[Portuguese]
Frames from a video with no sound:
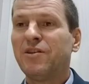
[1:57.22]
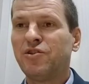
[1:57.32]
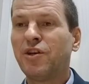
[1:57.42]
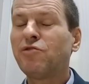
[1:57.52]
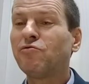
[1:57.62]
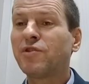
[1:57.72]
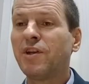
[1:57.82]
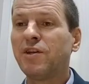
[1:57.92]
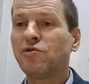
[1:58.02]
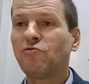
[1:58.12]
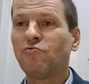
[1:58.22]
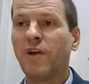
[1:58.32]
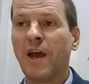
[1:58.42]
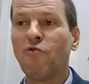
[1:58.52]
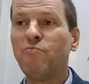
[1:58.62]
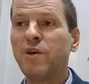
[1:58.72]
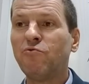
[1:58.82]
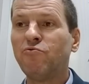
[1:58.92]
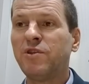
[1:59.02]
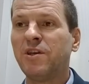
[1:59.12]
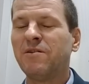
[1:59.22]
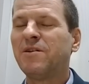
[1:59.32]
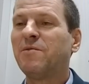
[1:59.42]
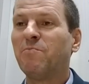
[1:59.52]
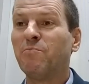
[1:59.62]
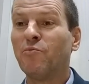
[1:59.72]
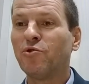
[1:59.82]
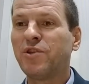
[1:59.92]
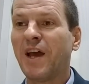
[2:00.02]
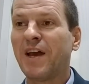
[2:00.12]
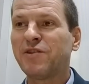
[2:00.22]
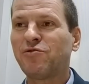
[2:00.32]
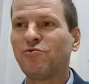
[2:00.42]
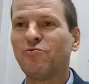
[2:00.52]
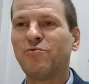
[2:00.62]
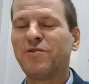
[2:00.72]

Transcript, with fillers: Jesus Cristo é humilde, modesto,